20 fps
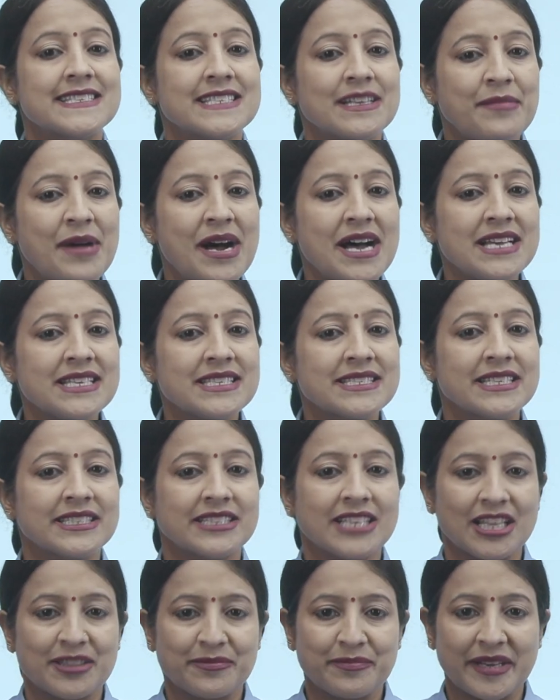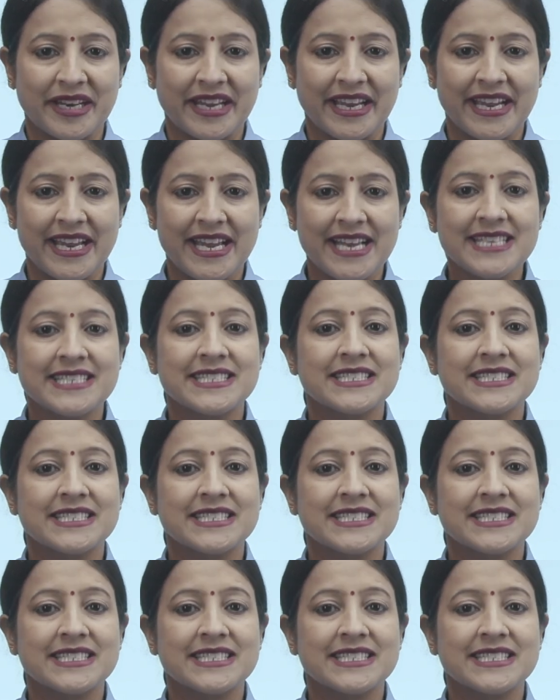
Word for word: समास से तात्पर्य है